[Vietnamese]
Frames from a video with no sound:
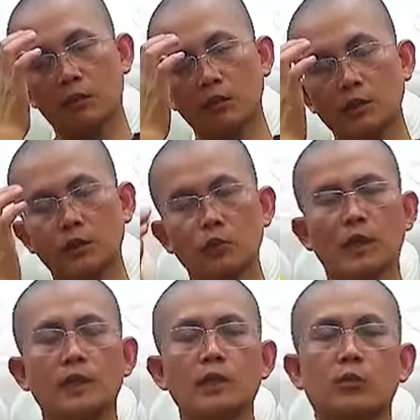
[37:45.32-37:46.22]
có trí tuệ
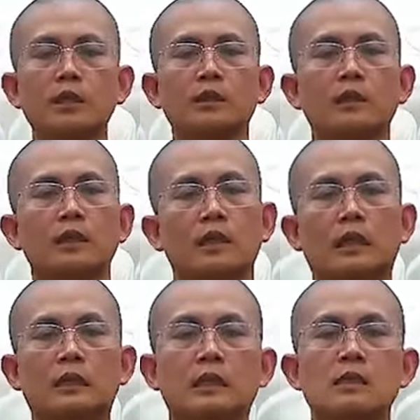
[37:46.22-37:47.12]
hiểu biết
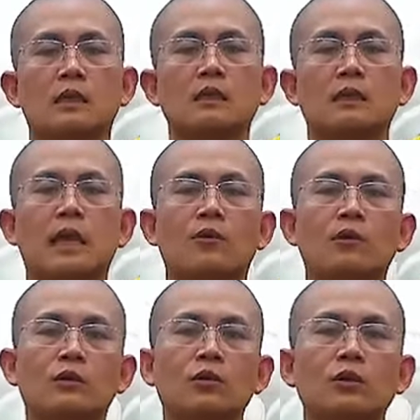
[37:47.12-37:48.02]
rằng sát sanh là tạo ra
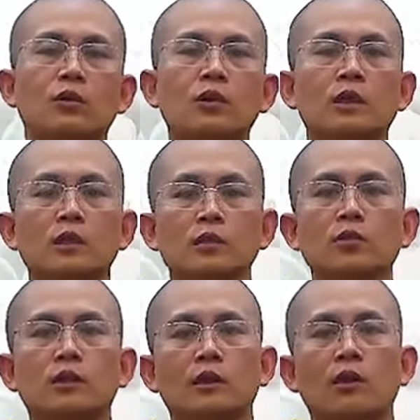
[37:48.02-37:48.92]
tội lỗi dù
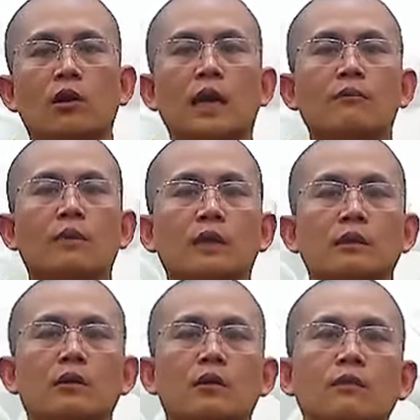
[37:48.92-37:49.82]
người đó ăn mặn
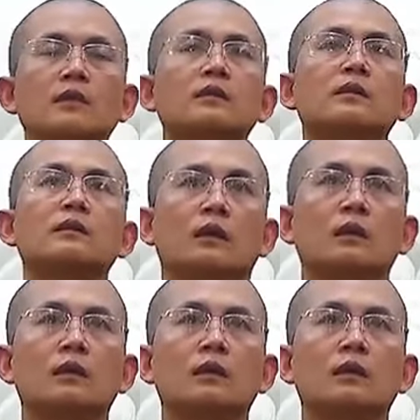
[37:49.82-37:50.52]
người đó vẫn giữ được